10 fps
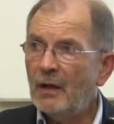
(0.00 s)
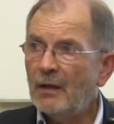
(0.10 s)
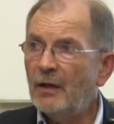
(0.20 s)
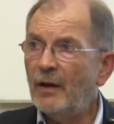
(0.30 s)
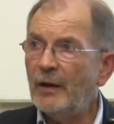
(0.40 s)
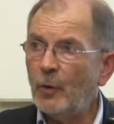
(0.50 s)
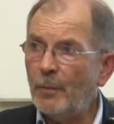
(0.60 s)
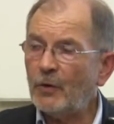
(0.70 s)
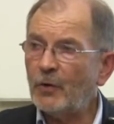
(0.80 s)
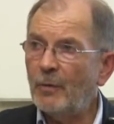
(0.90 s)
dans les
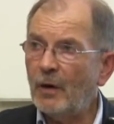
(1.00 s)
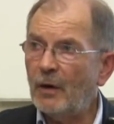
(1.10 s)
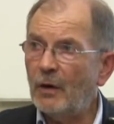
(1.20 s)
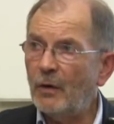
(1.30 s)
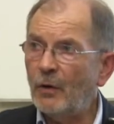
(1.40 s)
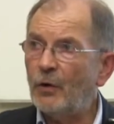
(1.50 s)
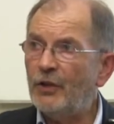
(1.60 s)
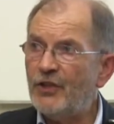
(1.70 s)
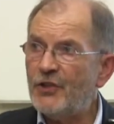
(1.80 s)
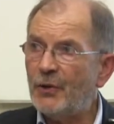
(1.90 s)
comportements
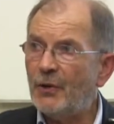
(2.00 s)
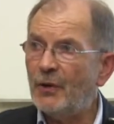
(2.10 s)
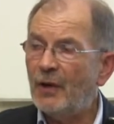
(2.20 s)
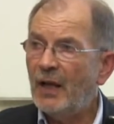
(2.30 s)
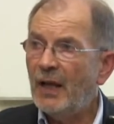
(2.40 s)
religieux